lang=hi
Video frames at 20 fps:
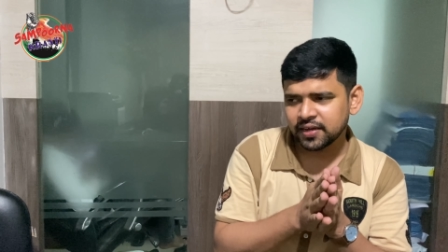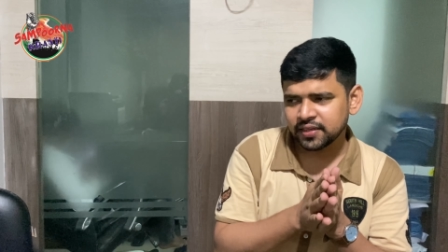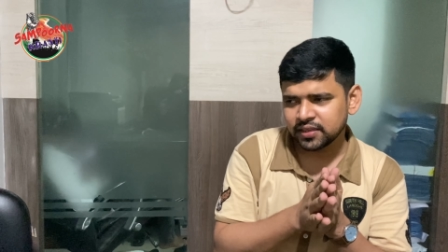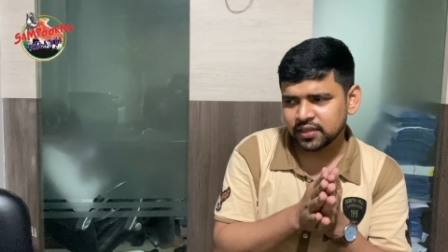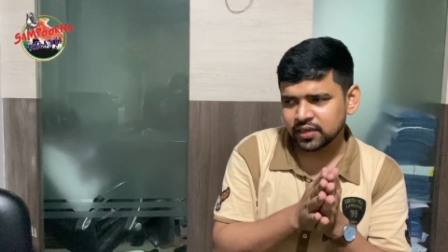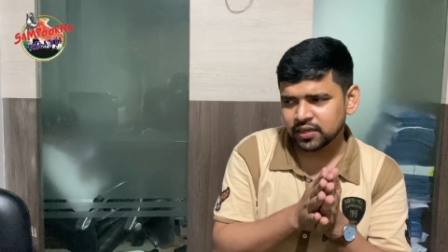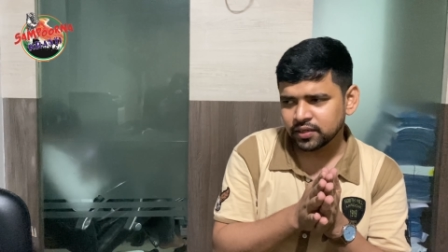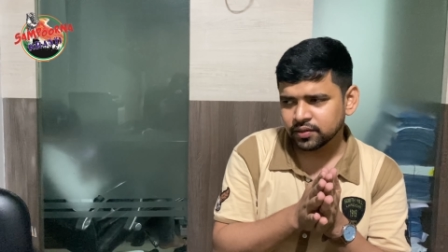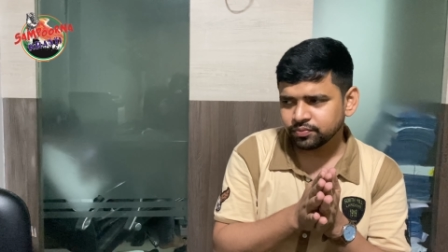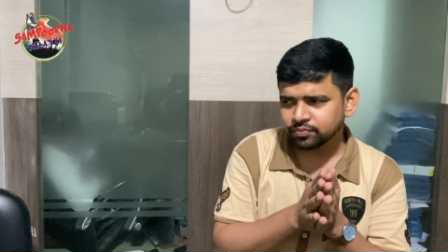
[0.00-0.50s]

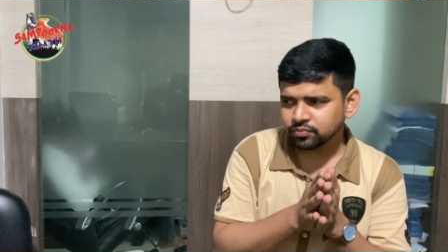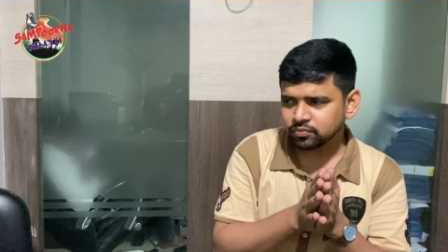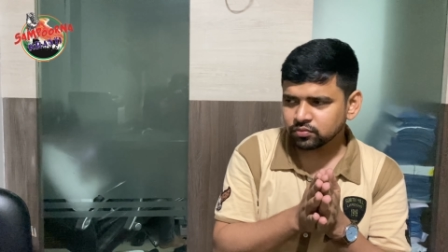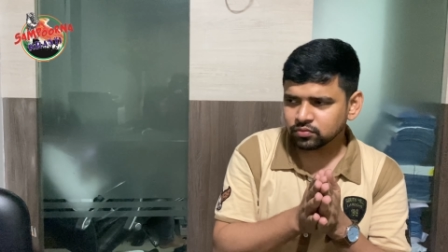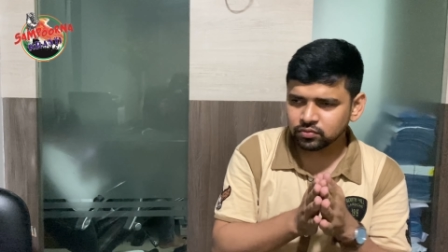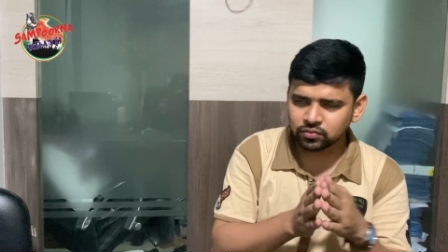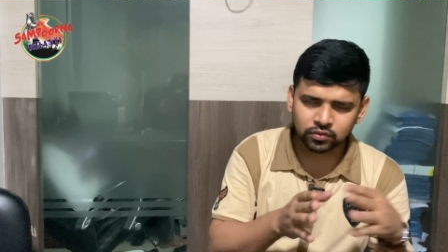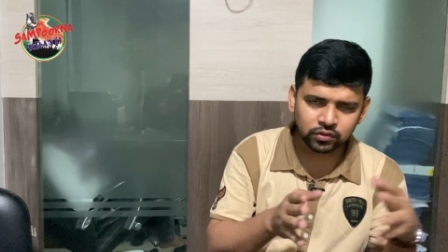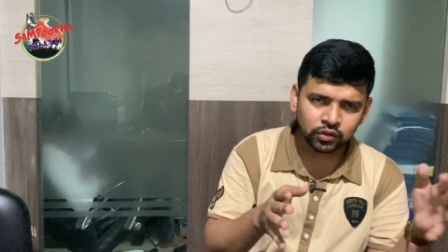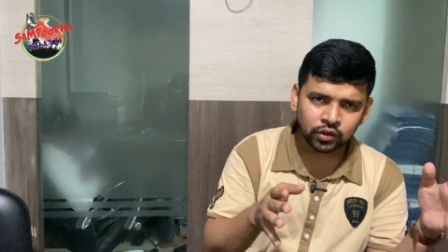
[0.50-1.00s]
किया था
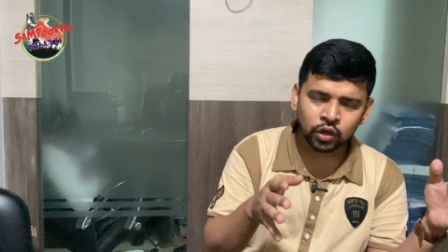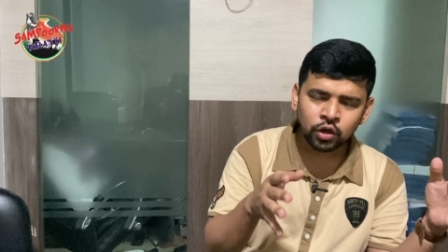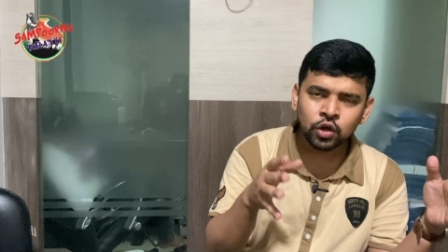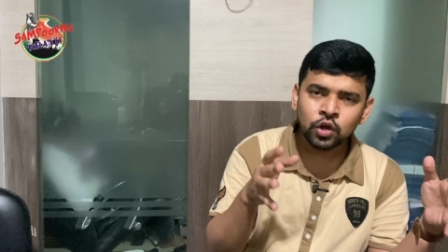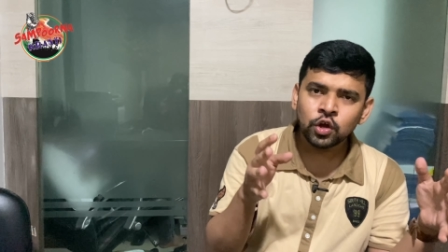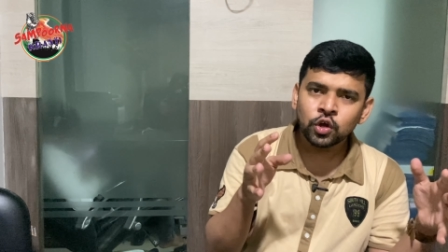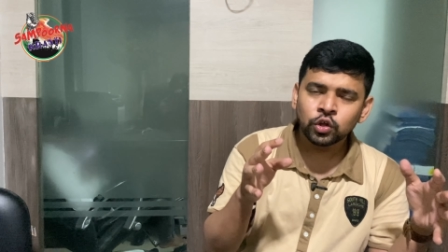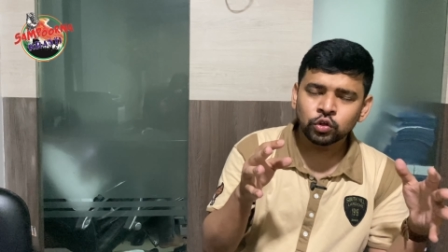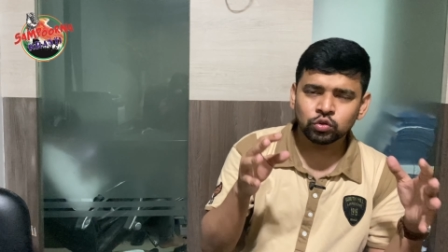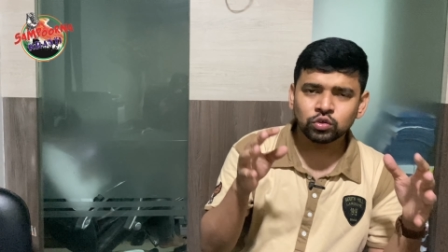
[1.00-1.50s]

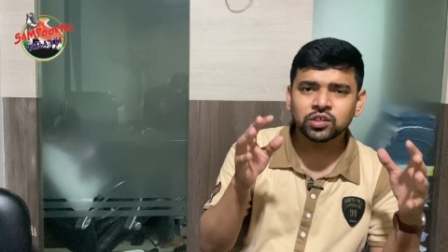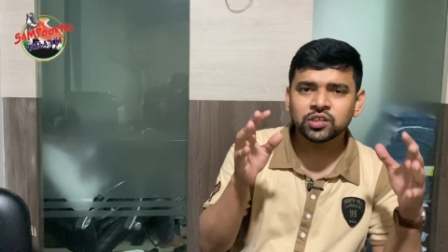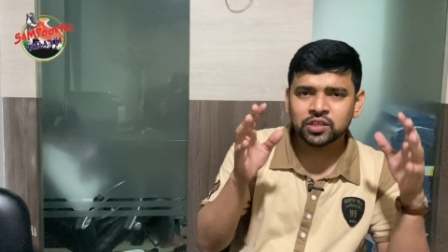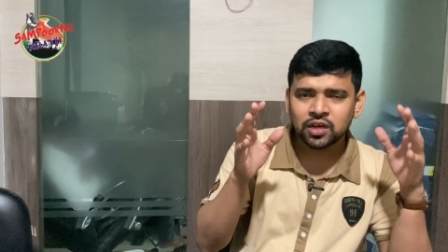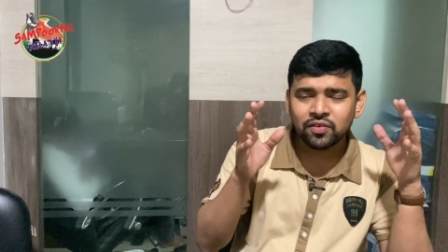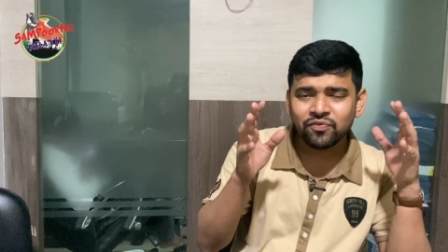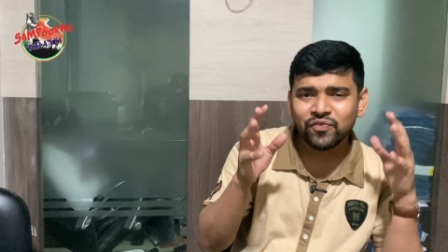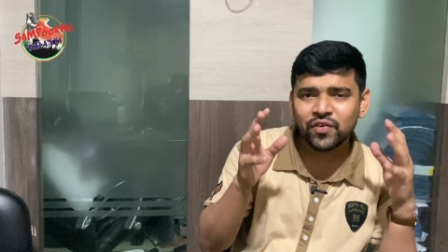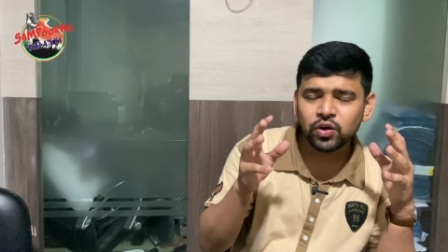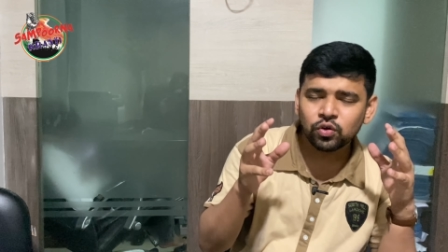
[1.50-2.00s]
तो
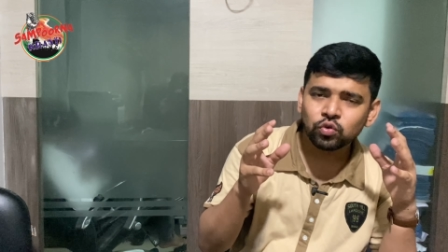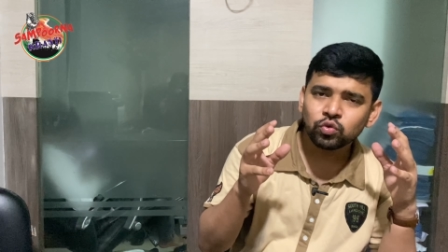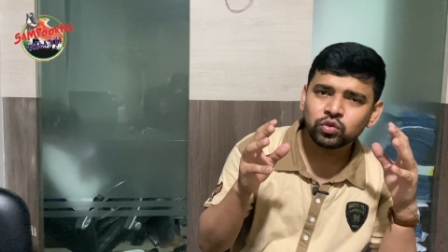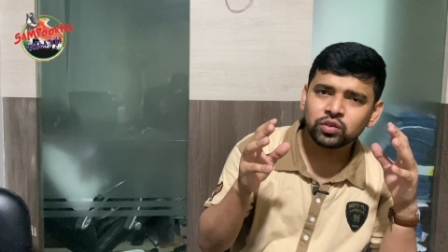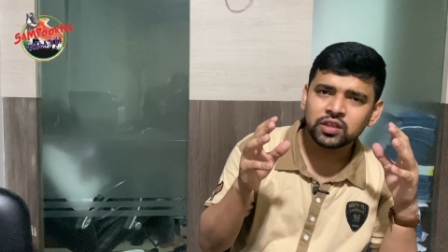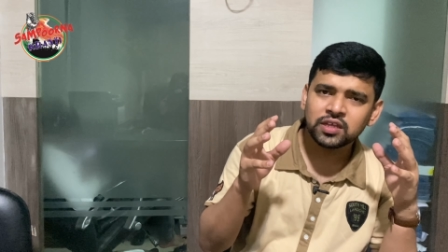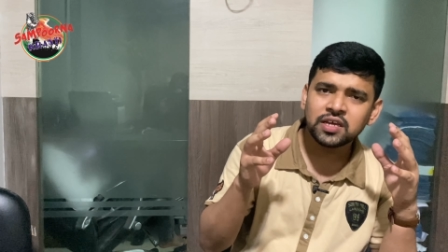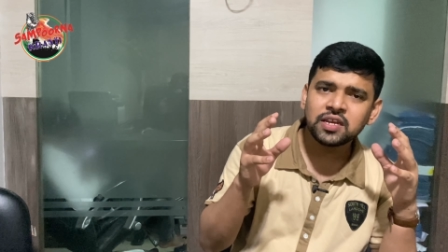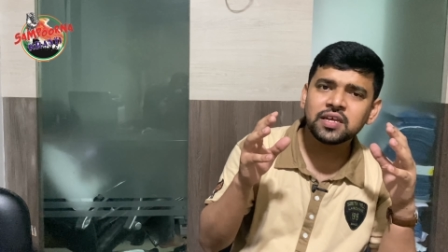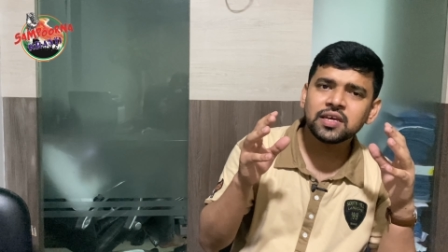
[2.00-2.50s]
सर
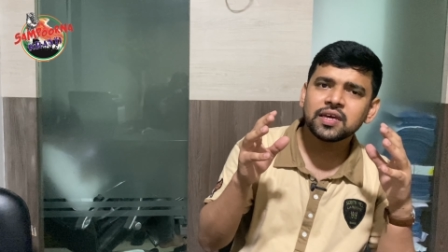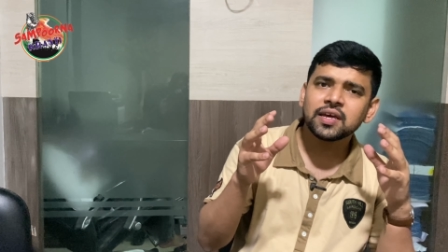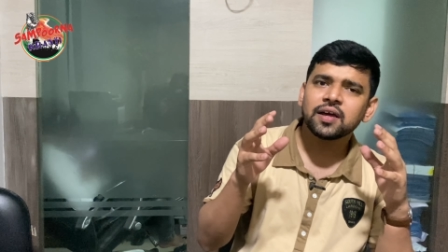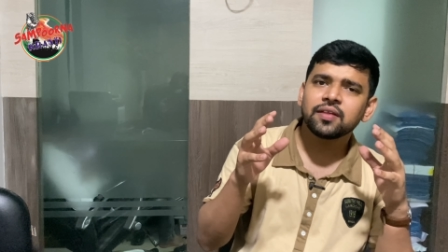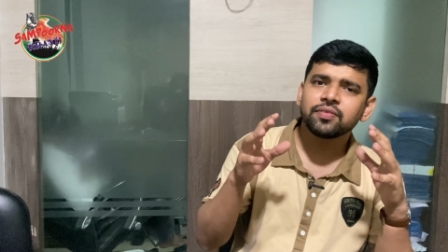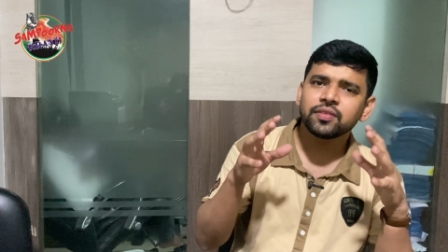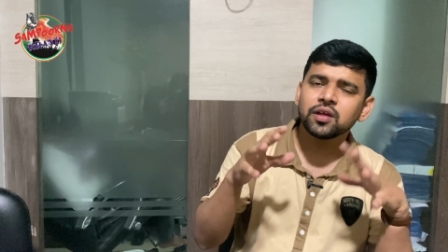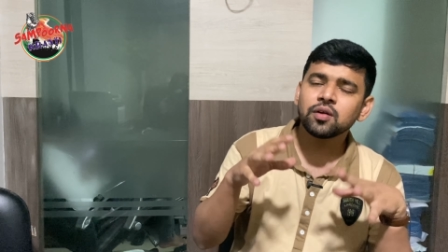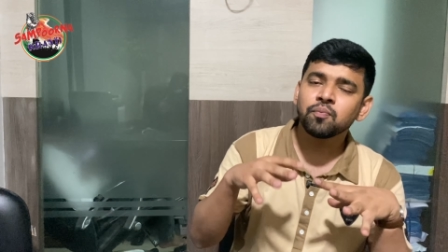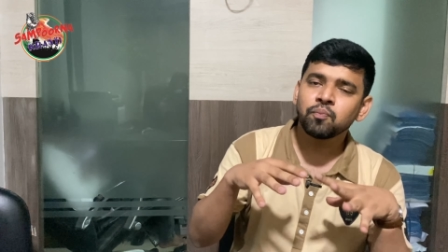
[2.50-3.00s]
फखरुद्दीन
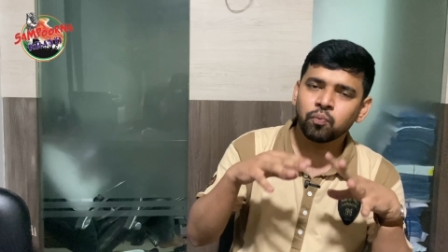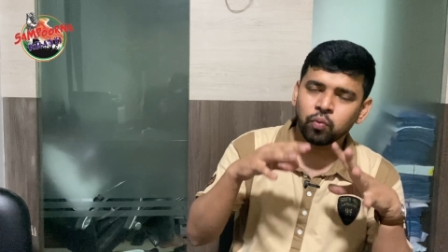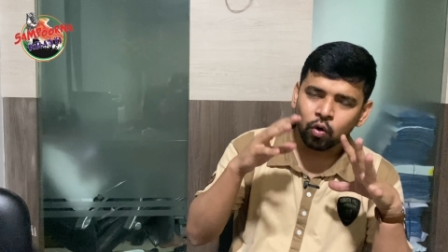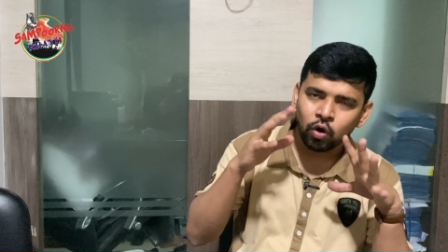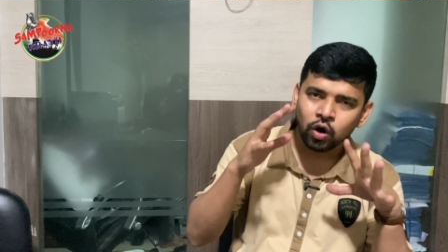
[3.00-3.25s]
के अंदर